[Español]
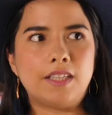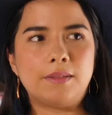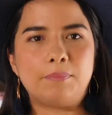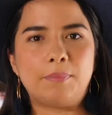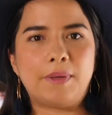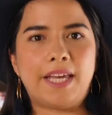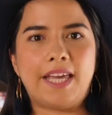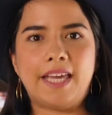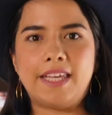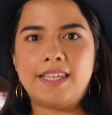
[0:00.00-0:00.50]
De
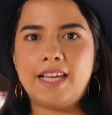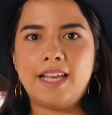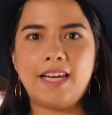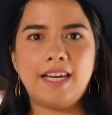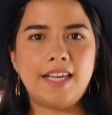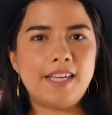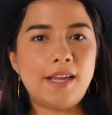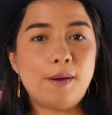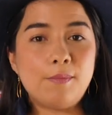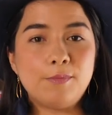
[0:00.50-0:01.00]
pequeña
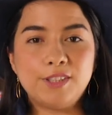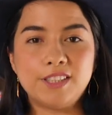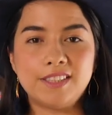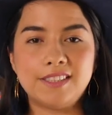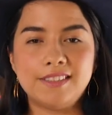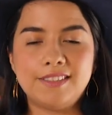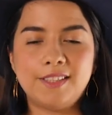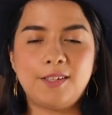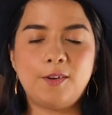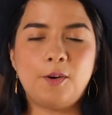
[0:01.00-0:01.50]
leía muchas
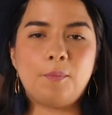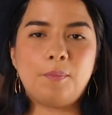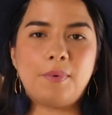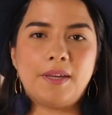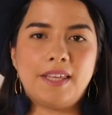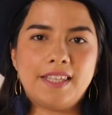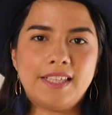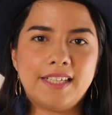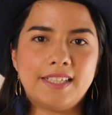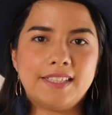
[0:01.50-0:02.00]

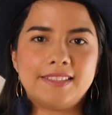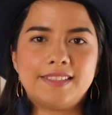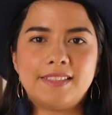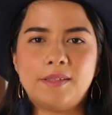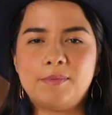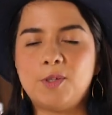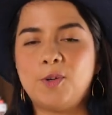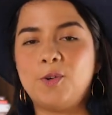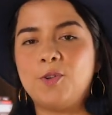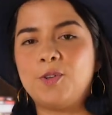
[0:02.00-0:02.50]
enciclopedias
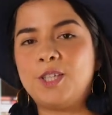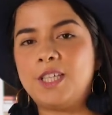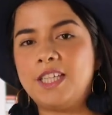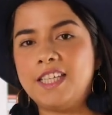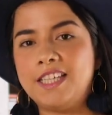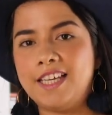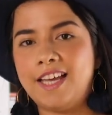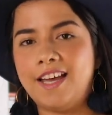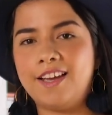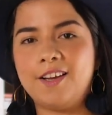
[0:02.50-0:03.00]
de
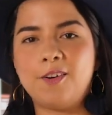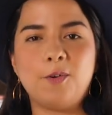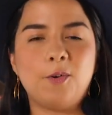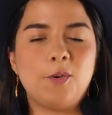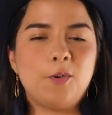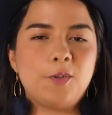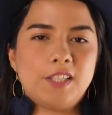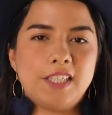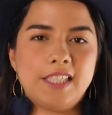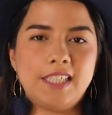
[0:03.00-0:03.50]
biología,
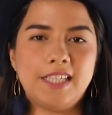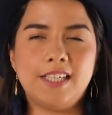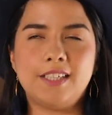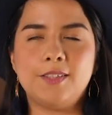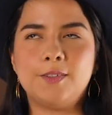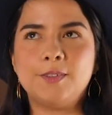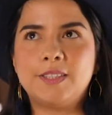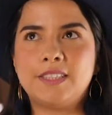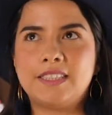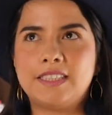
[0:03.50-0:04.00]
ecología y
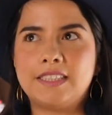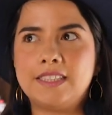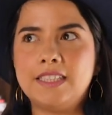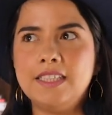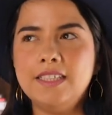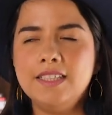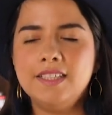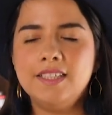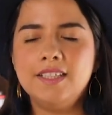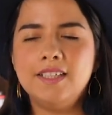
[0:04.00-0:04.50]
cosas
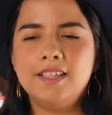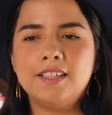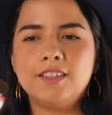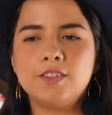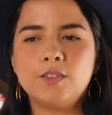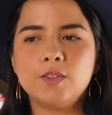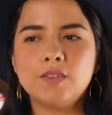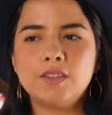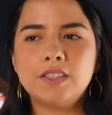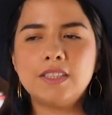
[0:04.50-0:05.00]
así.
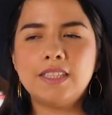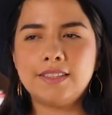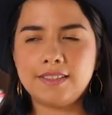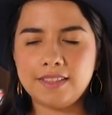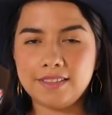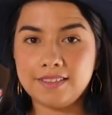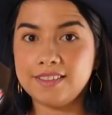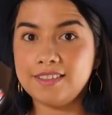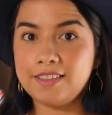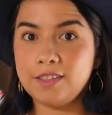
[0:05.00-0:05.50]
Entonces las
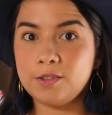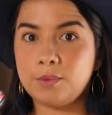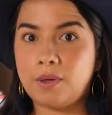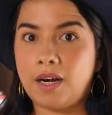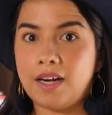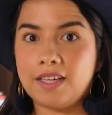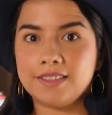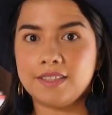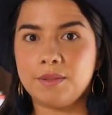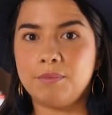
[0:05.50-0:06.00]
ciencias
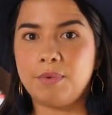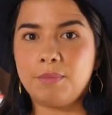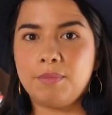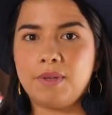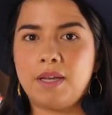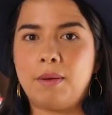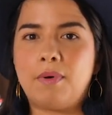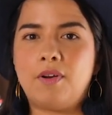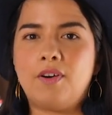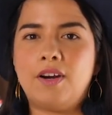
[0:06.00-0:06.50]
naturales siempre
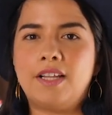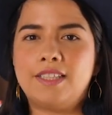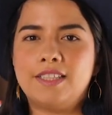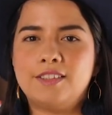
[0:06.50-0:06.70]
me llamaron la